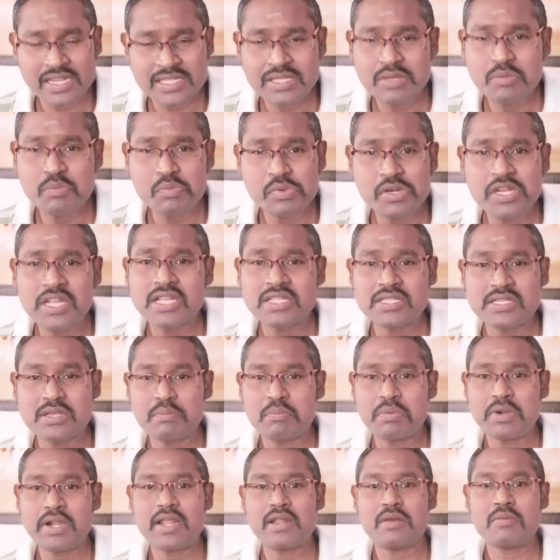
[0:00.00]
చాలా సింపుల్గా
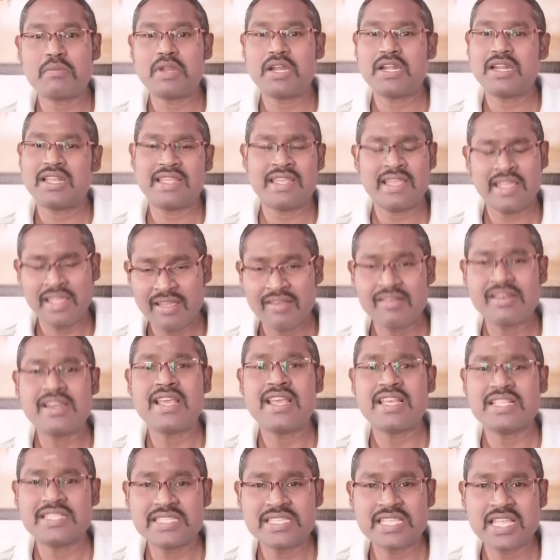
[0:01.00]
చెప్పాడు అనమాట ఏం
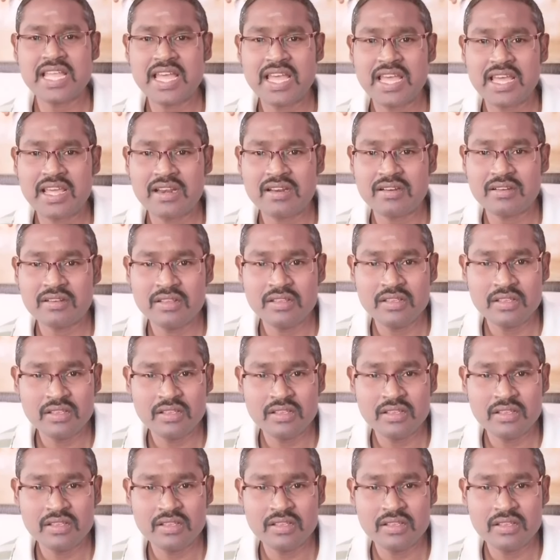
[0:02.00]
లేదు సార్